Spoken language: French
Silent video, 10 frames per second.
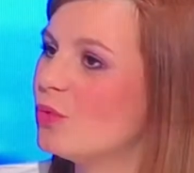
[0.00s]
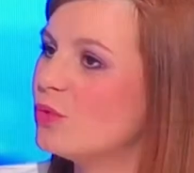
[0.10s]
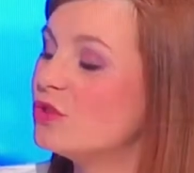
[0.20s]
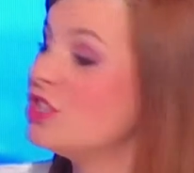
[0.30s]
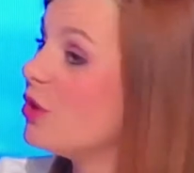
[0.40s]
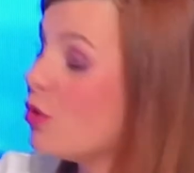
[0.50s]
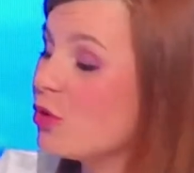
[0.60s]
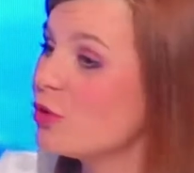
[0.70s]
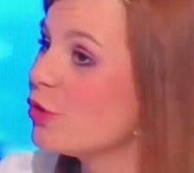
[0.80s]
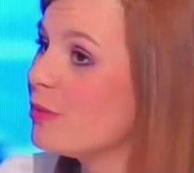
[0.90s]
aux gérants
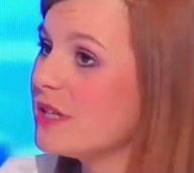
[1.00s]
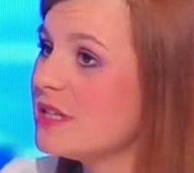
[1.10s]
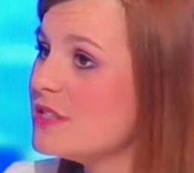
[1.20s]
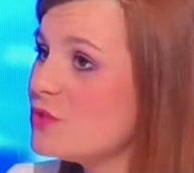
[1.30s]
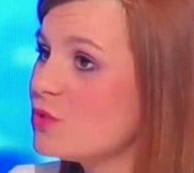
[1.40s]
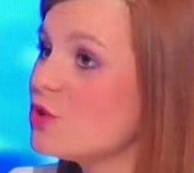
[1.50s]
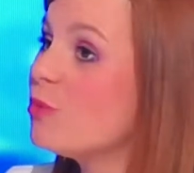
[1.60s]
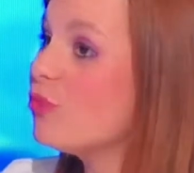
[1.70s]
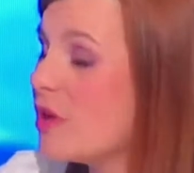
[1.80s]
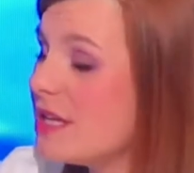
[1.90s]
d'entreprise, aux
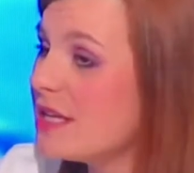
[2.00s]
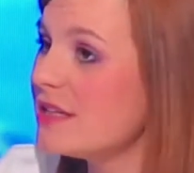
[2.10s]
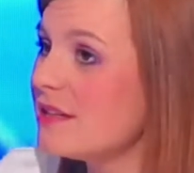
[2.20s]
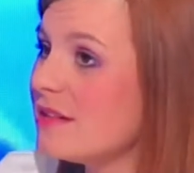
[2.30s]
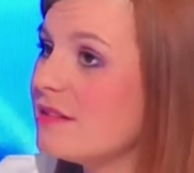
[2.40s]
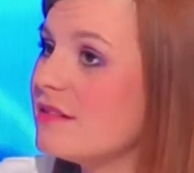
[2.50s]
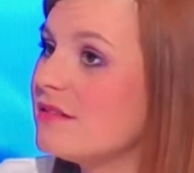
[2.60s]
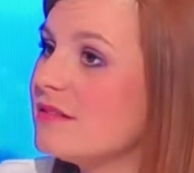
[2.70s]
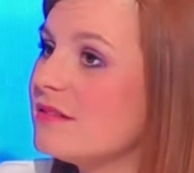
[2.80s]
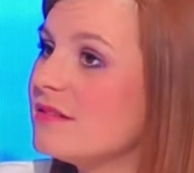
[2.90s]
employés
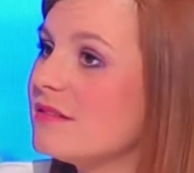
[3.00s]
euh